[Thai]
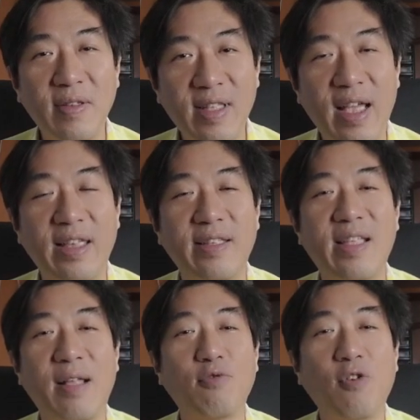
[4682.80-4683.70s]
ก็ไม่ใส่
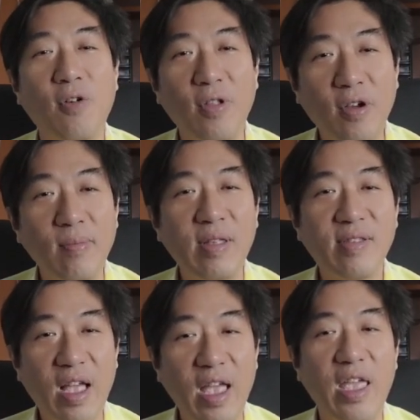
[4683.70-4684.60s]
สารฟองเราก็ไม่
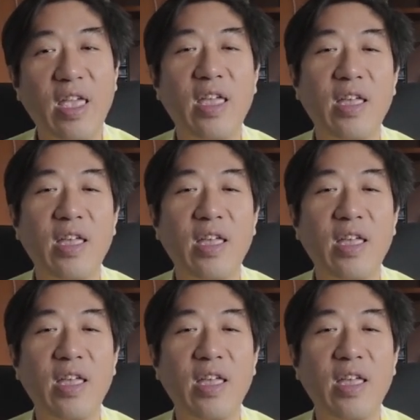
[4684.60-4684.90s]
ใส่